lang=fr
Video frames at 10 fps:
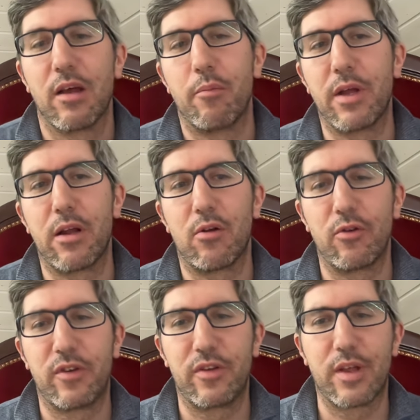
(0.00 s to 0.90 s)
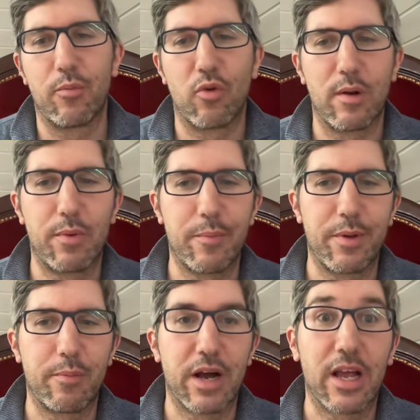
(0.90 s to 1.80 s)
mais le système de
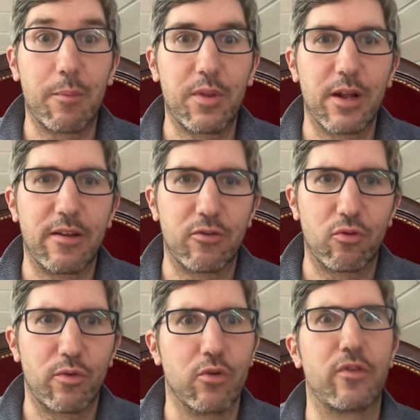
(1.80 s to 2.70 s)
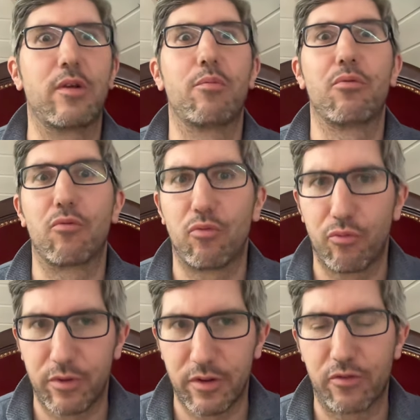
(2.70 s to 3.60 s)
LPP par capitalisation fait aussi
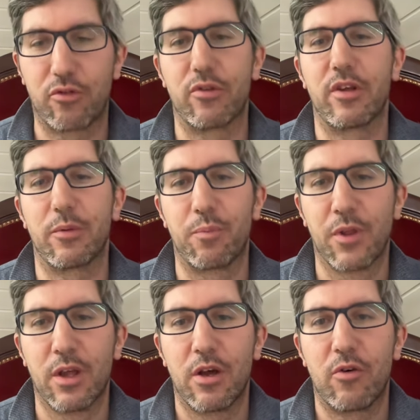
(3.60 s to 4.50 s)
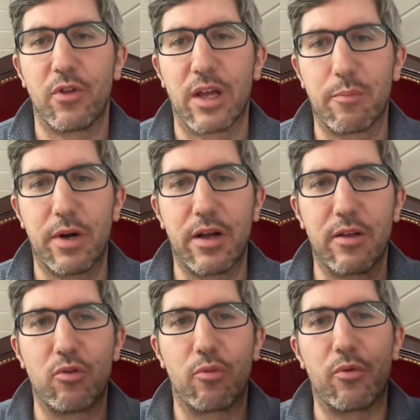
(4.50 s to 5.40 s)
beaucoup discuter. On n'arrête
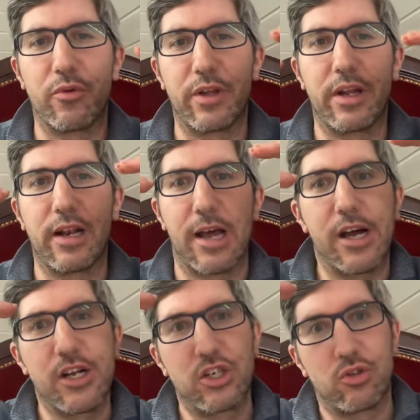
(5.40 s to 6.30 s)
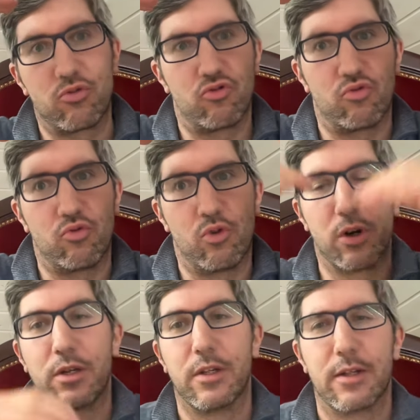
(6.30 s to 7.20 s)
pas d'augmenter l'âge
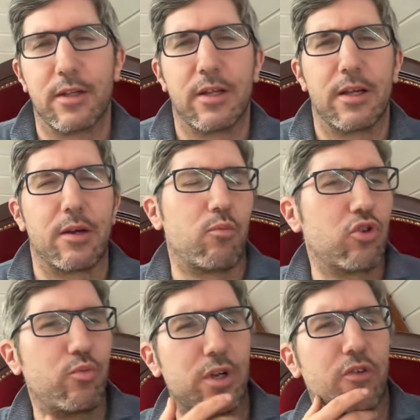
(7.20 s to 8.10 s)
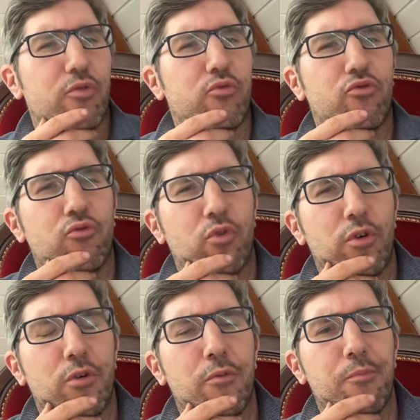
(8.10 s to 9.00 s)
toujours. Moi je me questionne
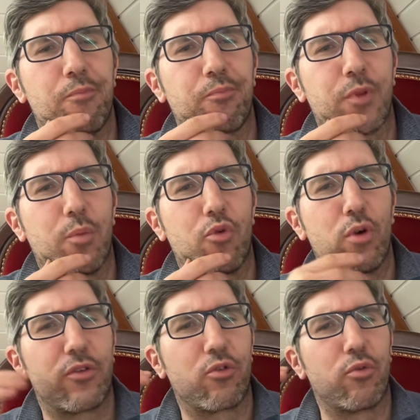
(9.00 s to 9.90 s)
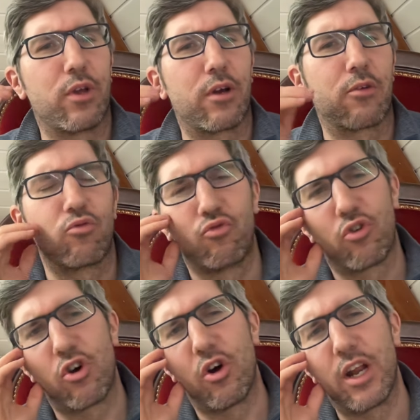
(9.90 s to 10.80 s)
toujours, euh, pourquoi est-ce qu'on est
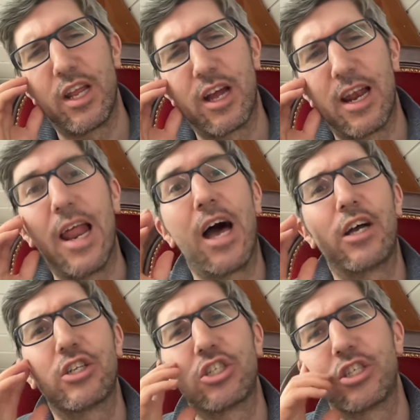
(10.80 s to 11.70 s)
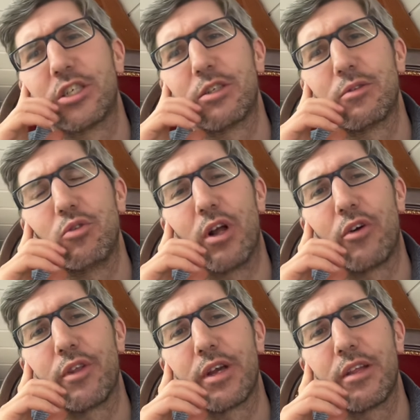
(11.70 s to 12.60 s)
toujours corrélé à l'âge de la
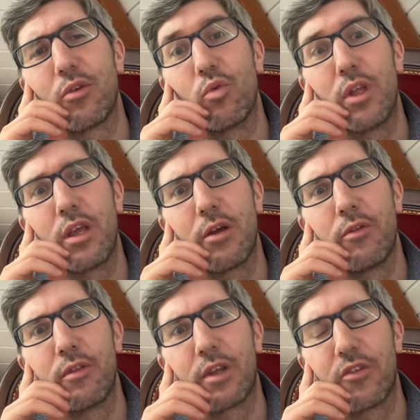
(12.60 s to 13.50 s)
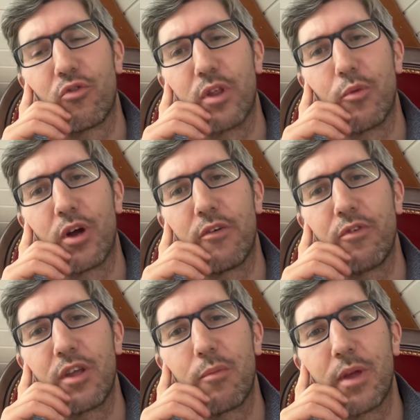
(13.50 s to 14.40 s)
retraite Oui, il y a une question
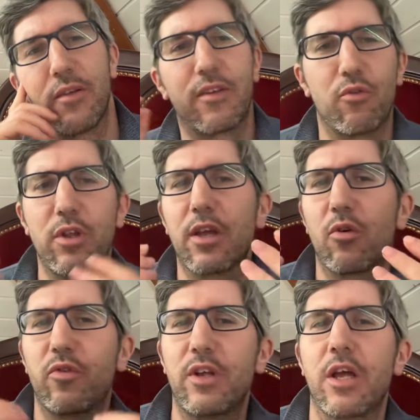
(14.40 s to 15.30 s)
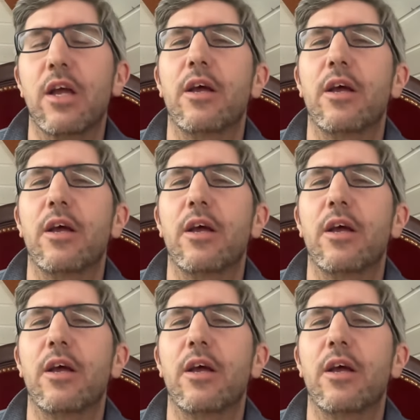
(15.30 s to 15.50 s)
démographique, mais ça veut dire qu'il y a aussi